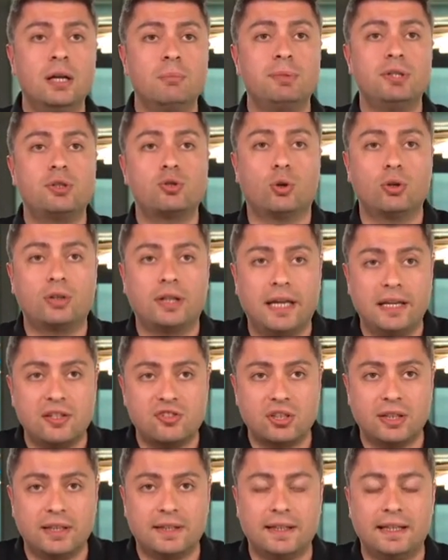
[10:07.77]
Birçok
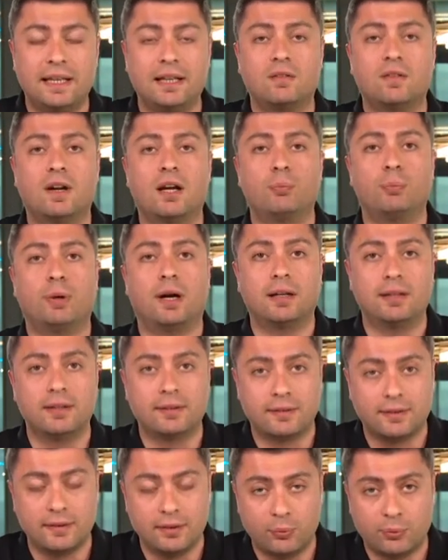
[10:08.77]
genç yetenek var,
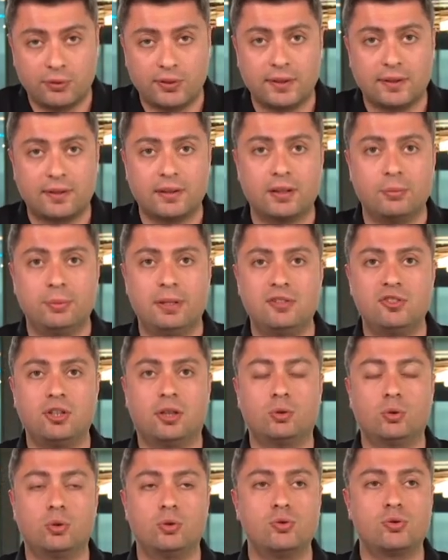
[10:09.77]
parlatılıp
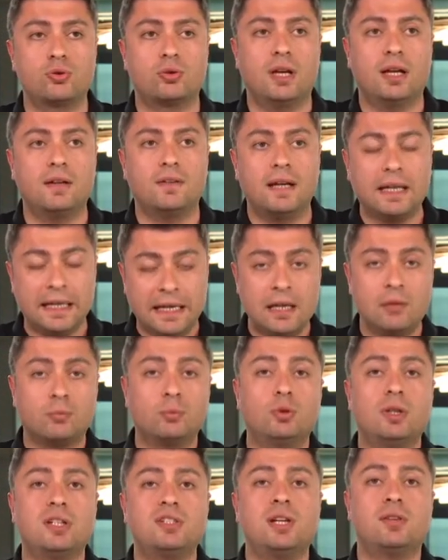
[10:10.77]
satılabilecek oyuncular var.
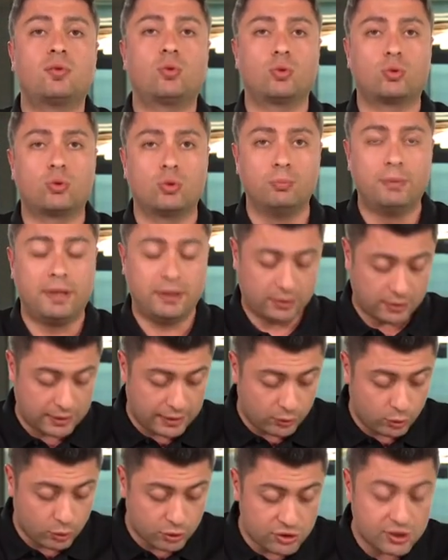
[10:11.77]
Bu da Cesus'u mutlu
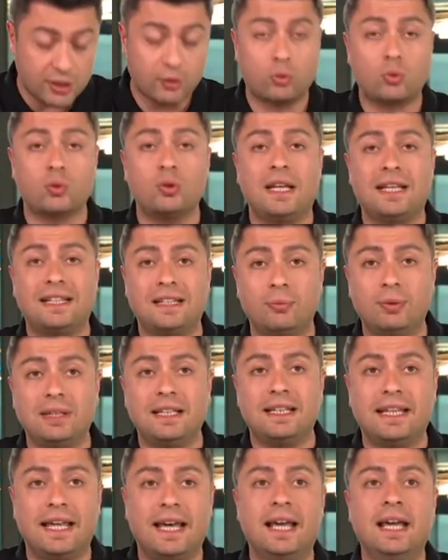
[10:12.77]
ediyor. Cesus'un
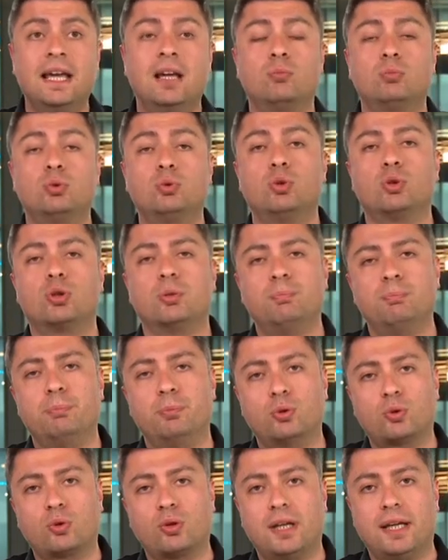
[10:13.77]
ekibini de bu durum
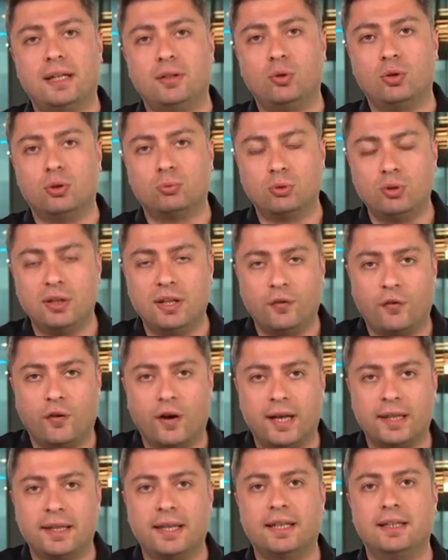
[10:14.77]
mutlu ediyor. Bunu
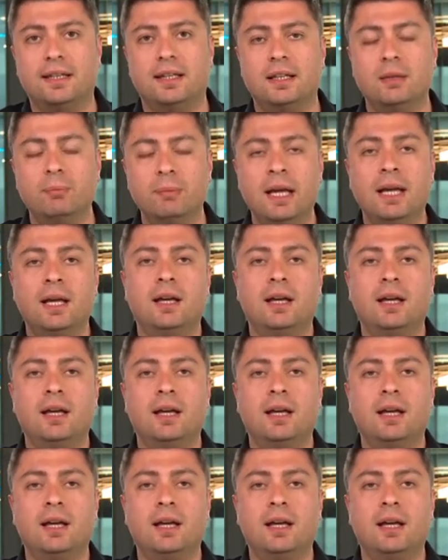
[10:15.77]
ifade edelim.